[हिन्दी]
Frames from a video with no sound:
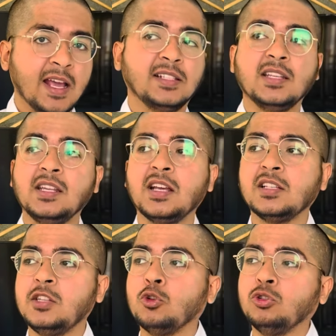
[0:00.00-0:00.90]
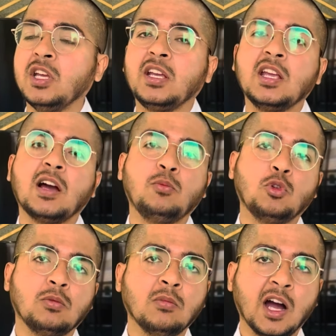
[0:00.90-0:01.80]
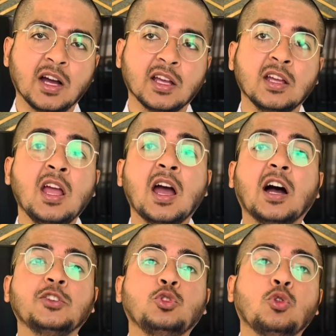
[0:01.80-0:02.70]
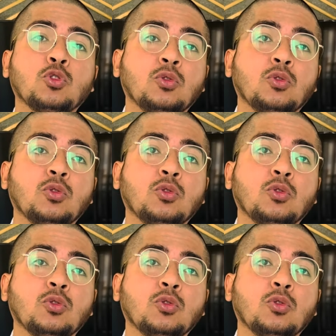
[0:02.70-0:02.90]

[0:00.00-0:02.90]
ऐसे नहीं कि किसी को देख के आप लोग आ गए हाँ जो